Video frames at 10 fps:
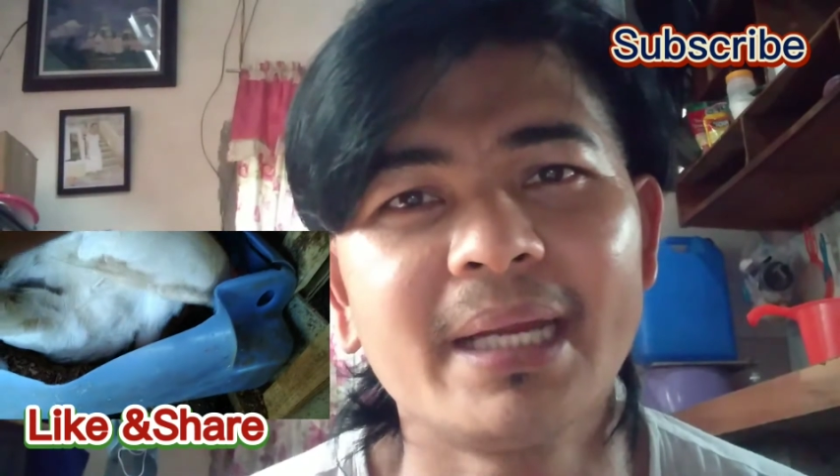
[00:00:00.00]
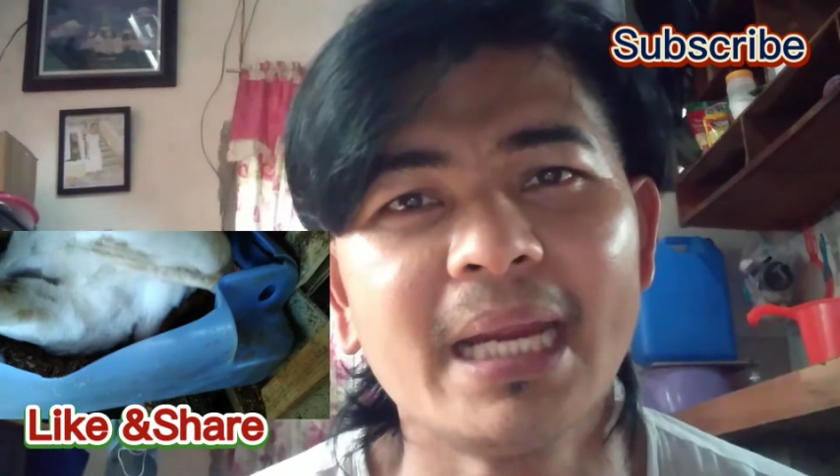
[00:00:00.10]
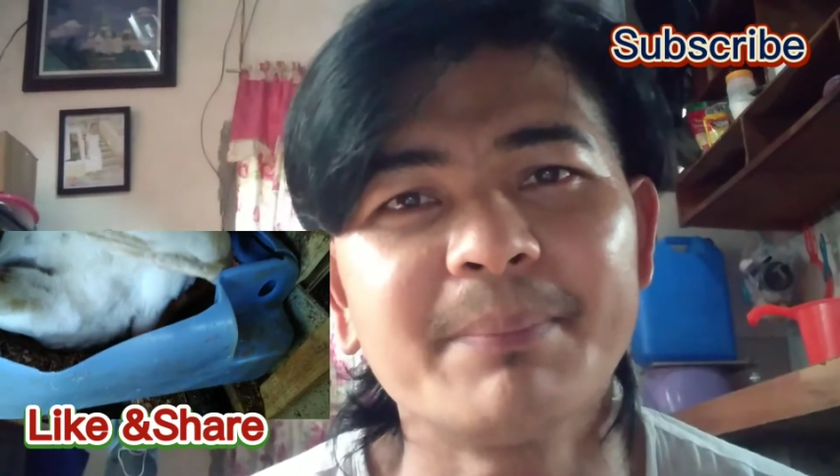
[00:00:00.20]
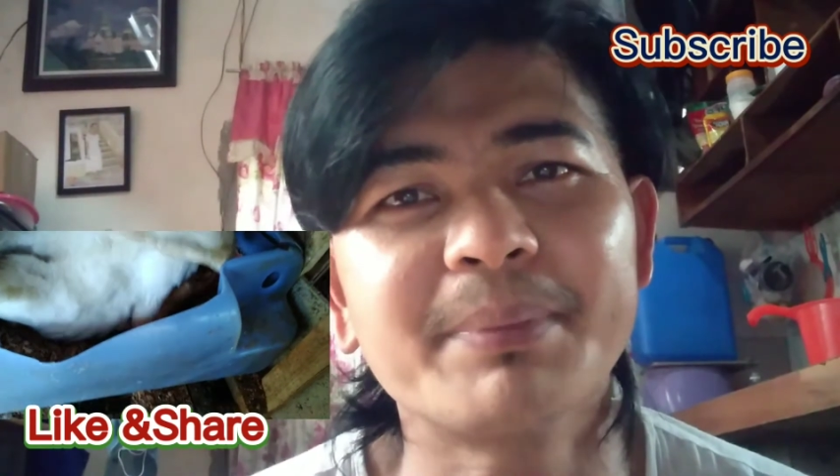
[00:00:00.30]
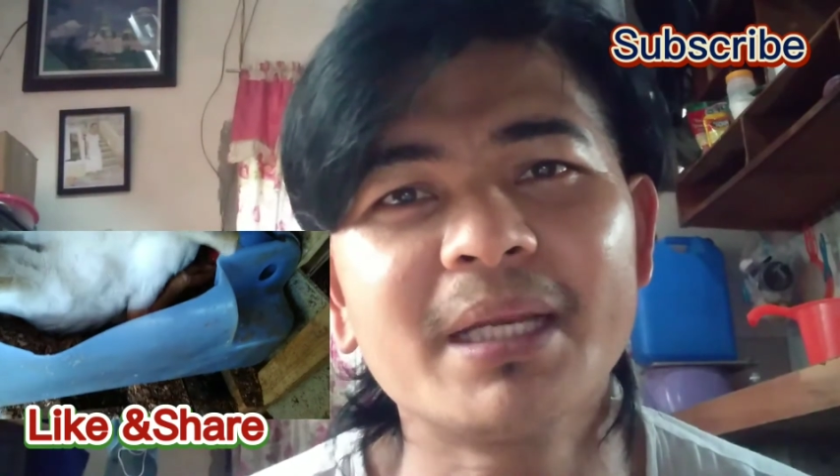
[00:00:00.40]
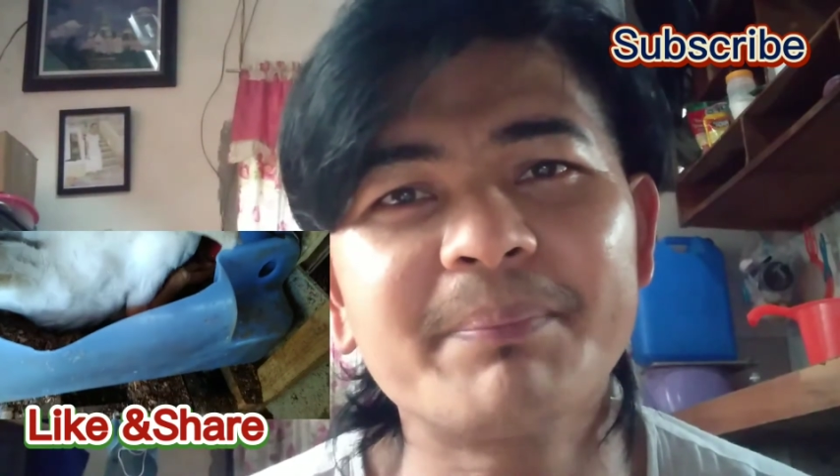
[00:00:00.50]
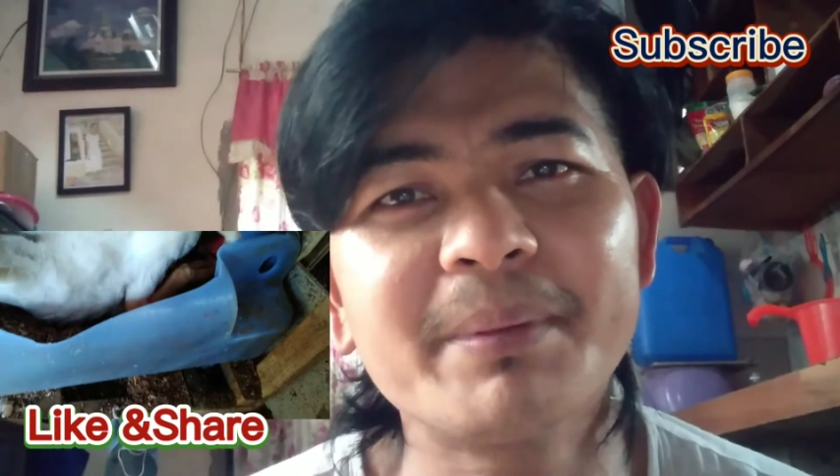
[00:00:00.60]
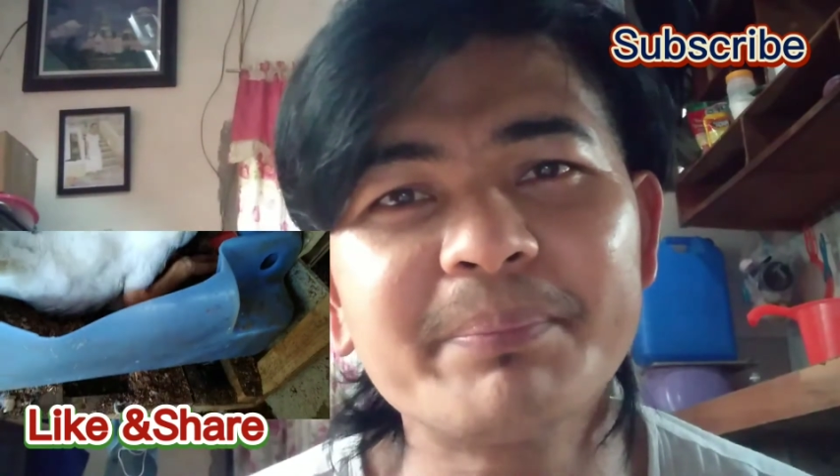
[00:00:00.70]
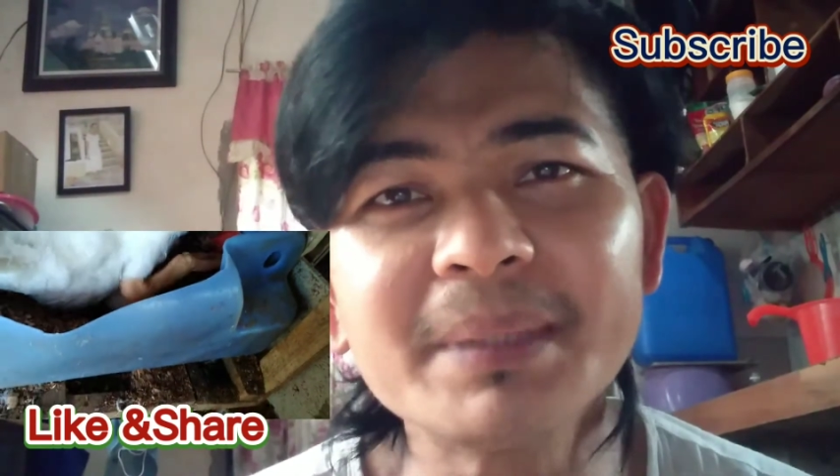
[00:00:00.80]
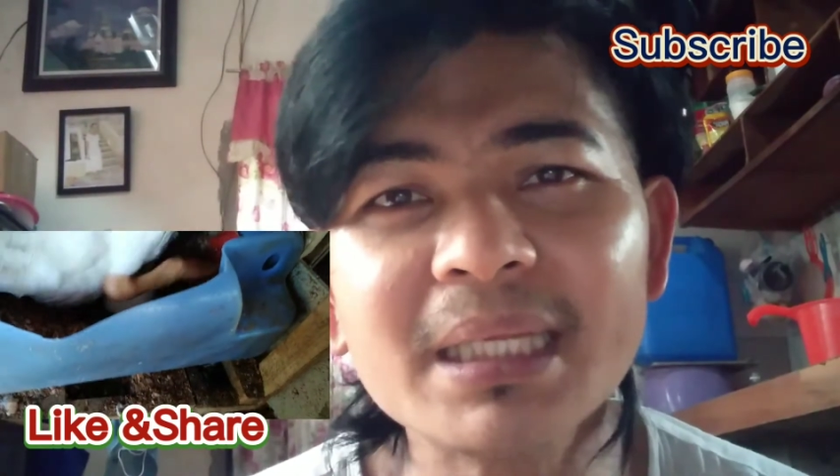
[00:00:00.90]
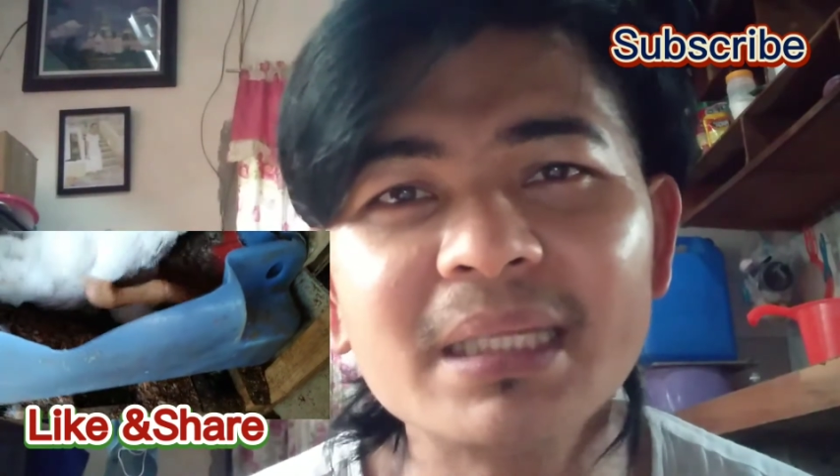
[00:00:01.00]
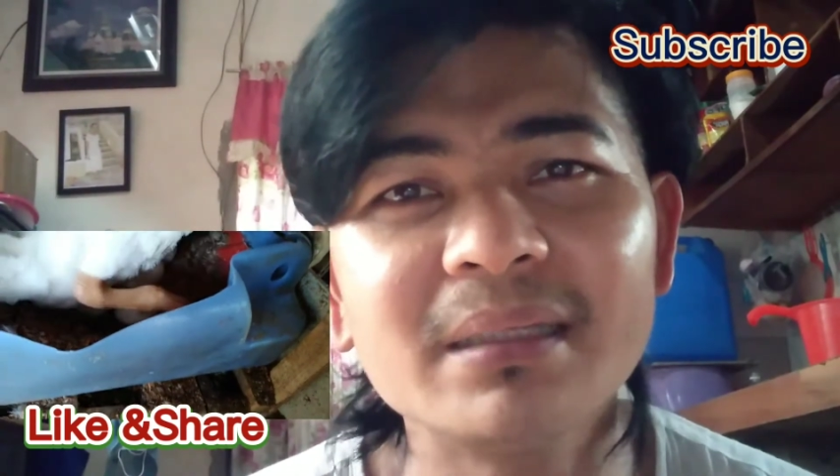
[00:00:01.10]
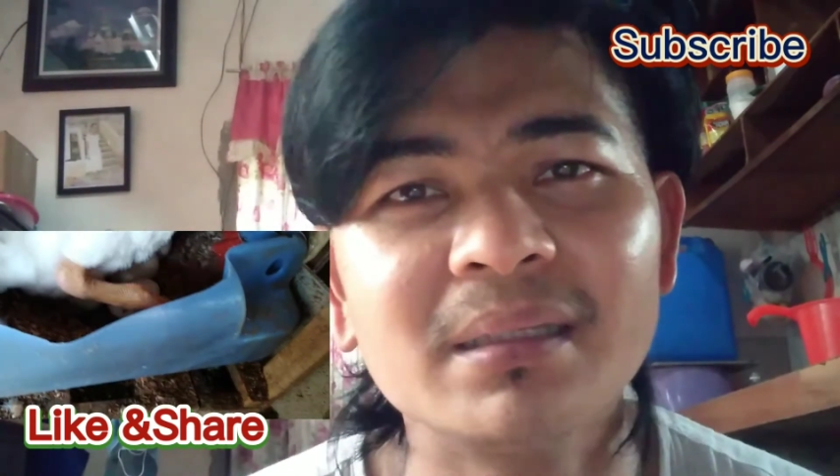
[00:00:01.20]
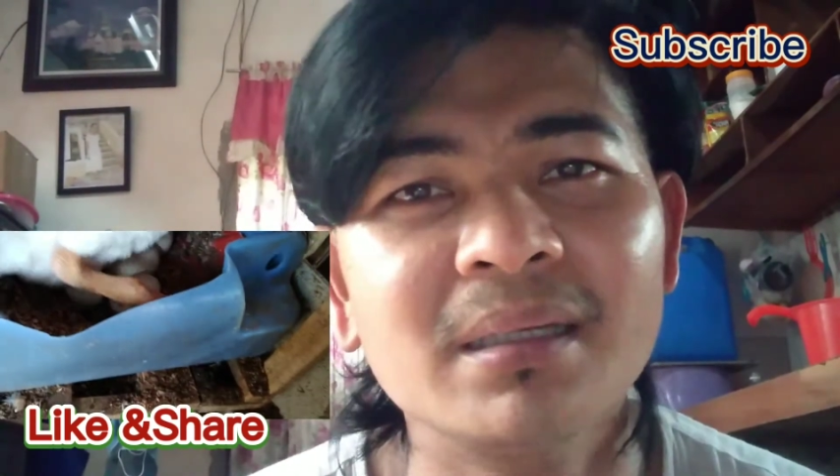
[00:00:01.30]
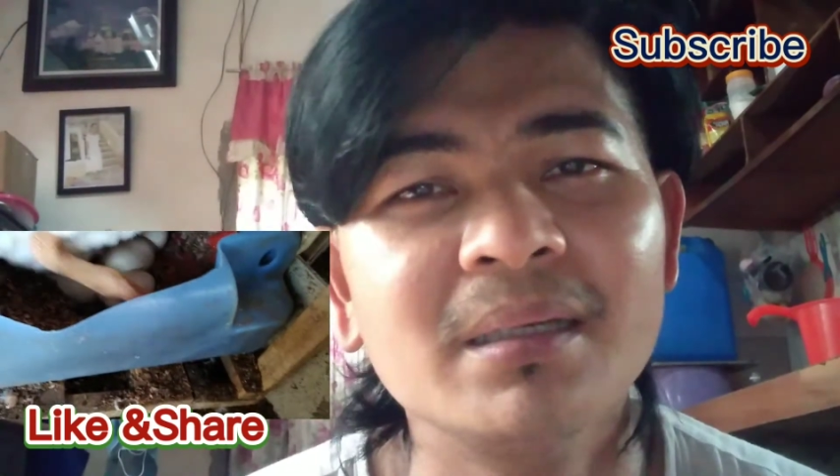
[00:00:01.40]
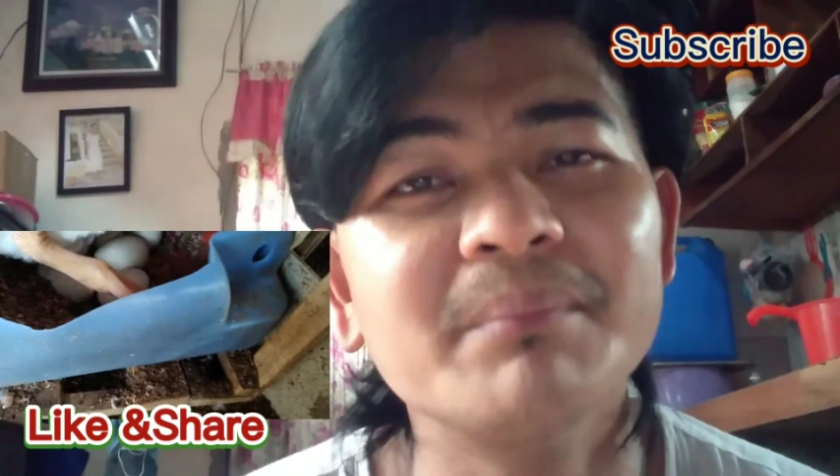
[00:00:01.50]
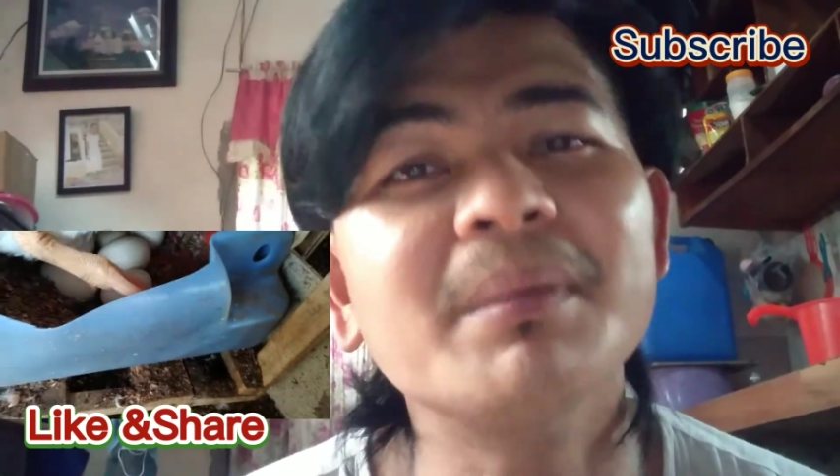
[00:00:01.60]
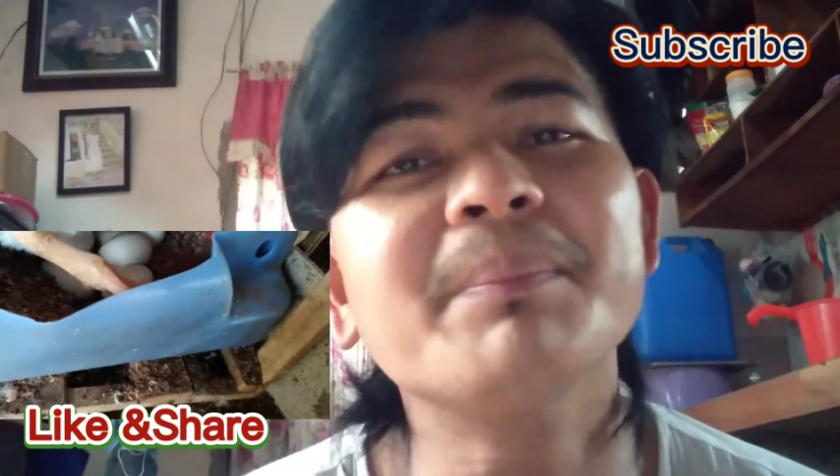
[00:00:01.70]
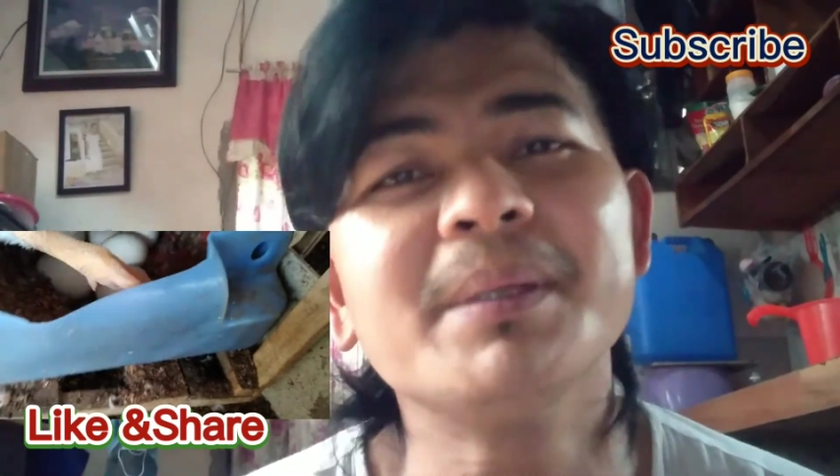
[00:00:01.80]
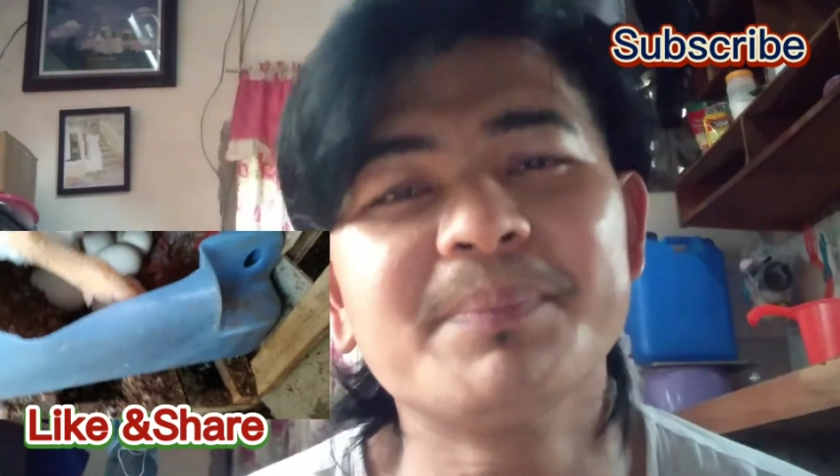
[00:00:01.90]
April 15
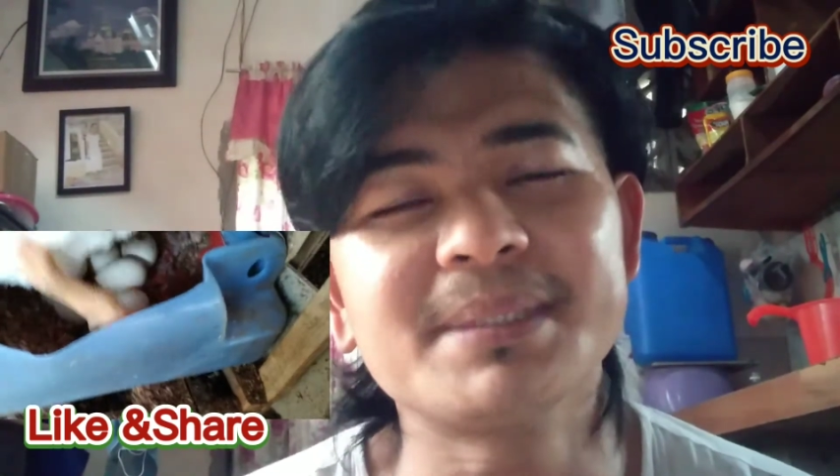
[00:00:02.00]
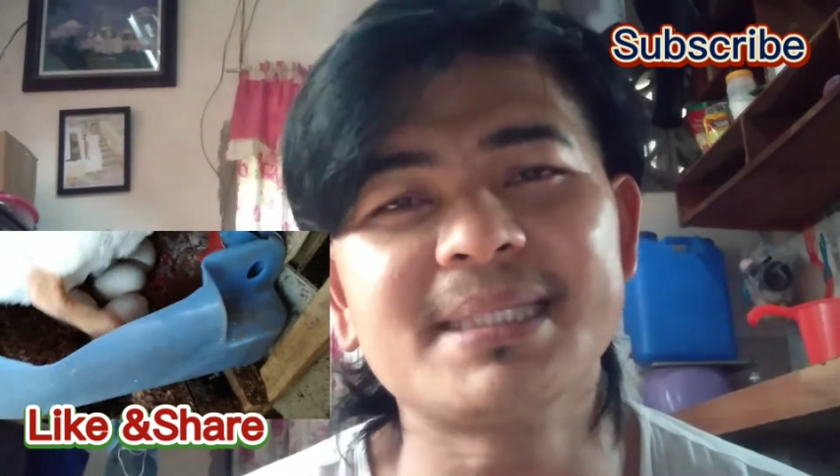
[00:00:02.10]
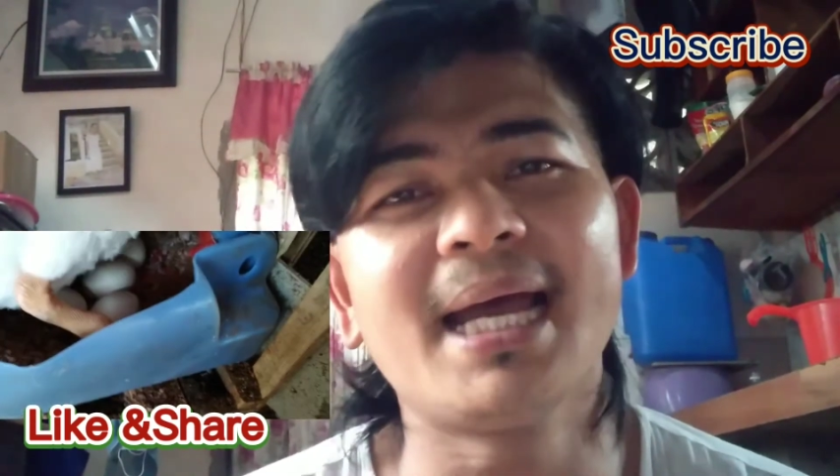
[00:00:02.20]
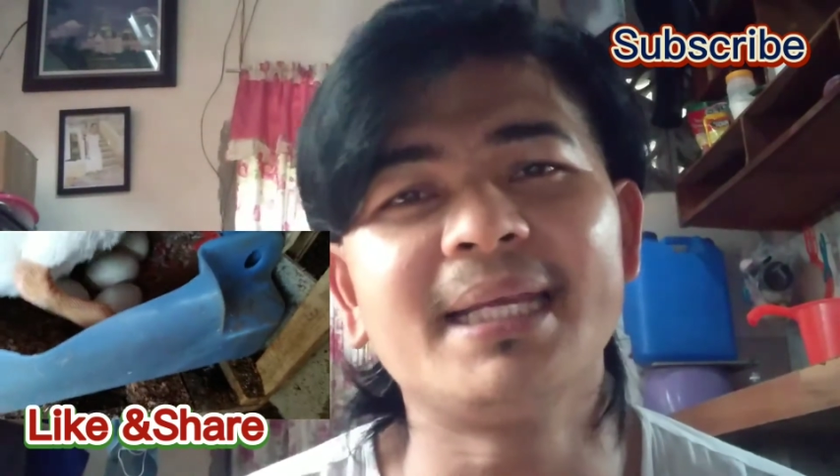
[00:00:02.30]
mapipisa